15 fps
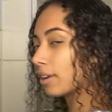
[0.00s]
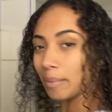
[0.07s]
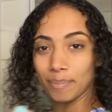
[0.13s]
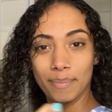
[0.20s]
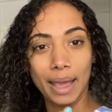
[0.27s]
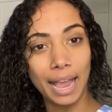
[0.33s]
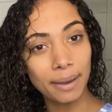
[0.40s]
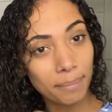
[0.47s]

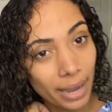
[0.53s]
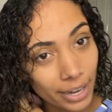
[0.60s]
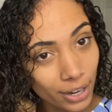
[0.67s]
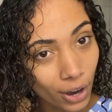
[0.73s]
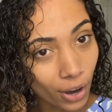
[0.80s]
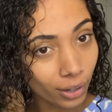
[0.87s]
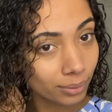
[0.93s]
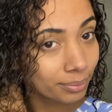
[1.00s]
bem
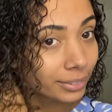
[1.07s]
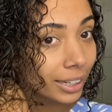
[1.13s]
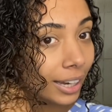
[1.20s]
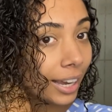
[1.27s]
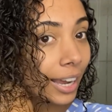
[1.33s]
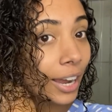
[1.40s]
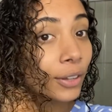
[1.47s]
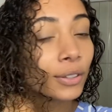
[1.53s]
maior.
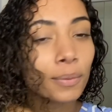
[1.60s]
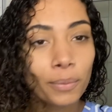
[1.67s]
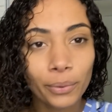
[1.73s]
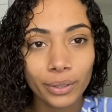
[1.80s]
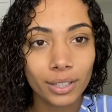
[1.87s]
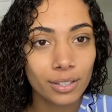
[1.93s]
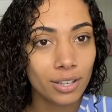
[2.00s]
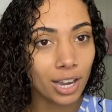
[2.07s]
Eu tô
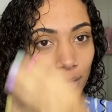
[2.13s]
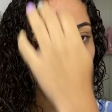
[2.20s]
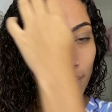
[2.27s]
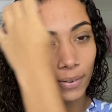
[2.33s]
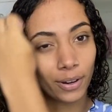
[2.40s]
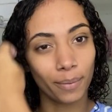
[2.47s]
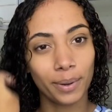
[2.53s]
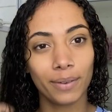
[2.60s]
muito ansiosa pra ver
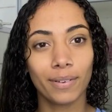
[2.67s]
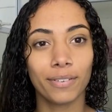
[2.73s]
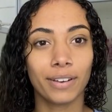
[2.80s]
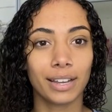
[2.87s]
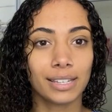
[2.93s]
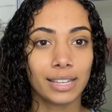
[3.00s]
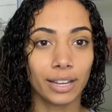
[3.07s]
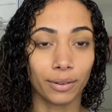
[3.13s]
como ele vai ficar
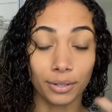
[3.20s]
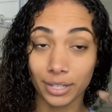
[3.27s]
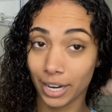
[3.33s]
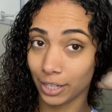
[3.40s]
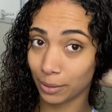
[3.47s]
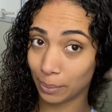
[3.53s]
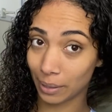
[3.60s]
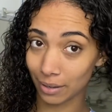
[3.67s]
seco,
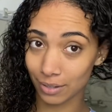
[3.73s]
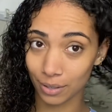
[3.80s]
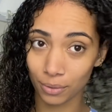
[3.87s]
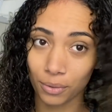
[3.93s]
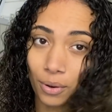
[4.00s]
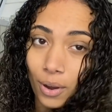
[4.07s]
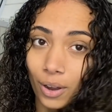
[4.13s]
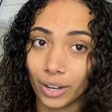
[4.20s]
gente, por causa do
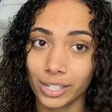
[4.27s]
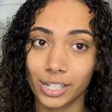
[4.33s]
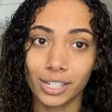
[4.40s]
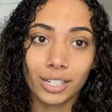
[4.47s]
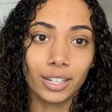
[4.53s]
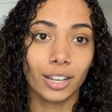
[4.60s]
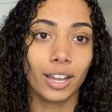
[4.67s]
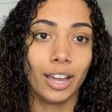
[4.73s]

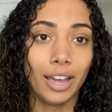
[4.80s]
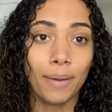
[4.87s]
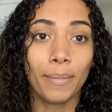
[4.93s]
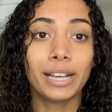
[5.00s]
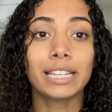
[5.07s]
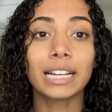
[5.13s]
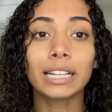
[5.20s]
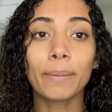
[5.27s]
corte.
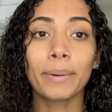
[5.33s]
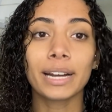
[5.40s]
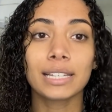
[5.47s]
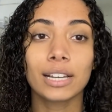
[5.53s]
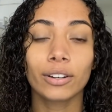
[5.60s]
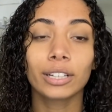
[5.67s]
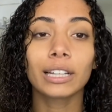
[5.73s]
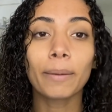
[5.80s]
Mas ele tá
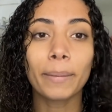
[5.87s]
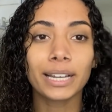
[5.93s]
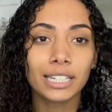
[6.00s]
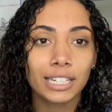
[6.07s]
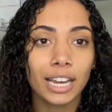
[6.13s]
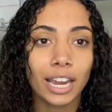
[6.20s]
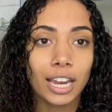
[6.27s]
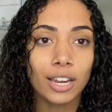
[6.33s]
parecendo que tá mais
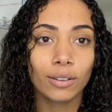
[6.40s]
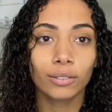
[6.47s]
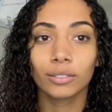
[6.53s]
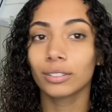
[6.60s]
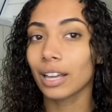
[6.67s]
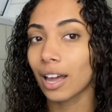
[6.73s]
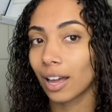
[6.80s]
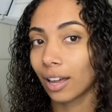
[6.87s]
cheinho, não
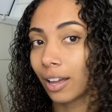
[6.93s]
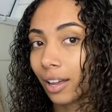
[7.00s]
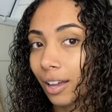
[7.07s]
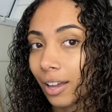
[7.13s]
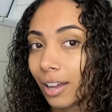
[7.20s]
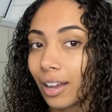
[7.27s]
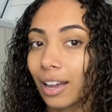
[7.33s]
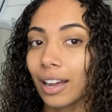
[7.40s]
tá?
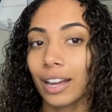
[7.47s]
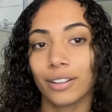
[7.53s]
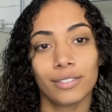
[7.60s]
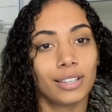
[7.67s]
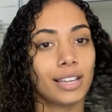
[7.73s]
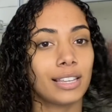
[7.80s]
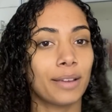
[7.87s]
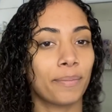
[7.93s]
Ai, não
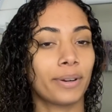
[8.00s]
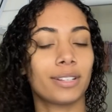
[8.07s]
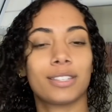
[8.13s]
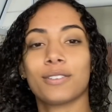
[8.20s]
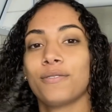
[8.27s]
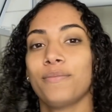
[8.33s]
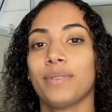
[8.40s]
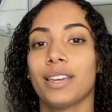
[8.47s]
sei se é
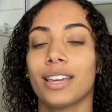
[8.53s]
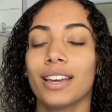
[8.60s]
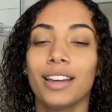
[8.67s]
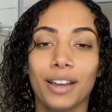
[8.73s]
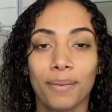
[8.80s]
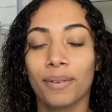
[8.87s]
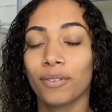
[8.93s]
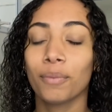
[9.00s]
intenção minha,
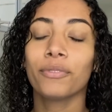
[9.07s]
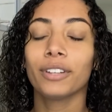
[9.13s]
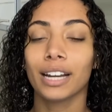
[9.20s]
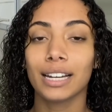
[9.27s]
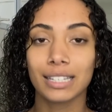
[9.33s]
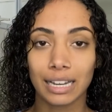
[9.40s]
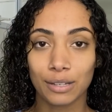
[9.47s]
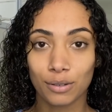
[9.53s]
mas vamos
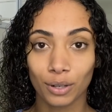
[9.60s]
finalizar isso